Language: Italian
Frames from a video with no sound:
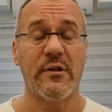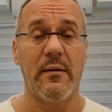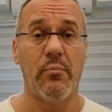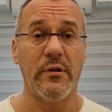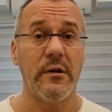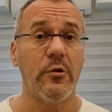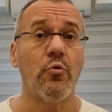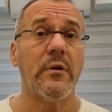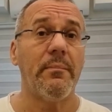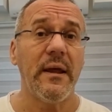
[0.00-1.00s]
tempo,
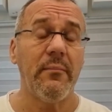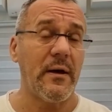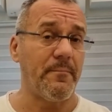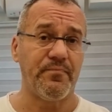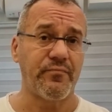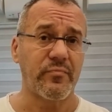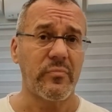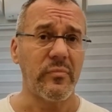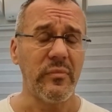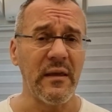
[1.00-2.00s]
addirittura prima
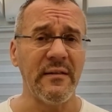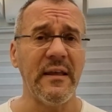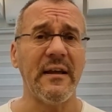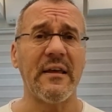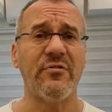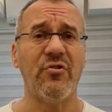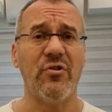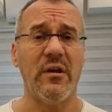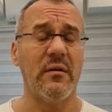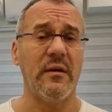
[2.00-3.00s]
dei
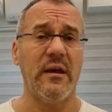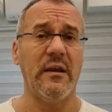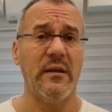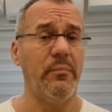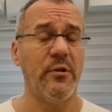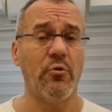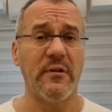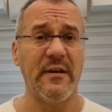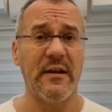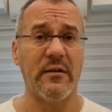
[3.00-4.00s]
classici
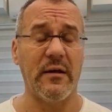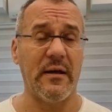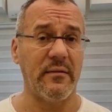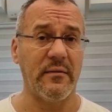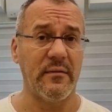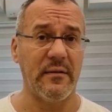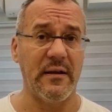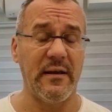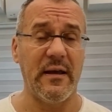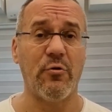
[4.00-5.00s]
inibitori della,
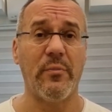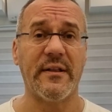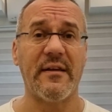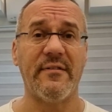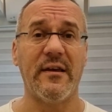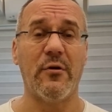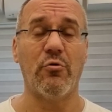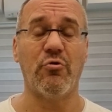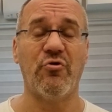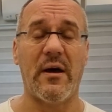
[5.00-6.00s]
delle aromatasi che
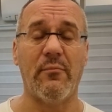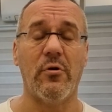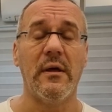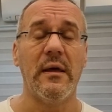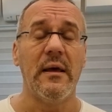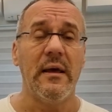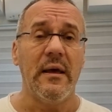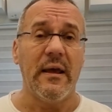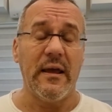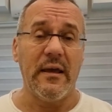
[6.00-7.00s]
conosciamo
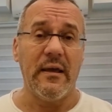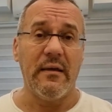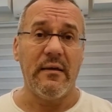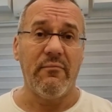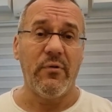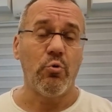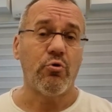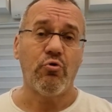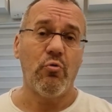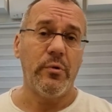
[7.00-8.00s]
e è
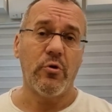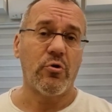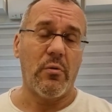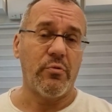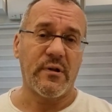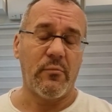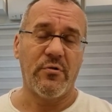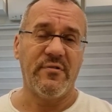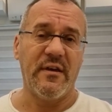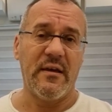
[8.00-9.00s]
venuto subito dopo
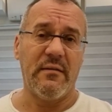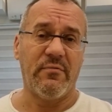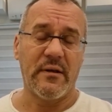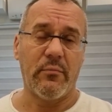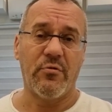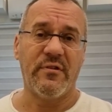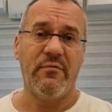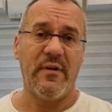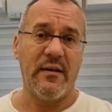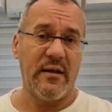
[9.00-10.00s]

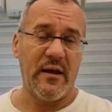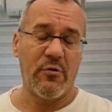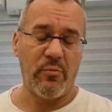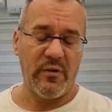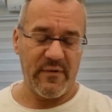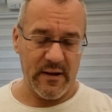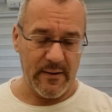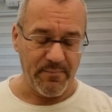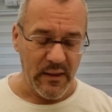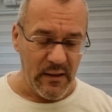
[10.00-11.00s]
tamoxifene e
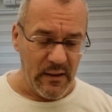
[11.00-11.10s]
cromifene.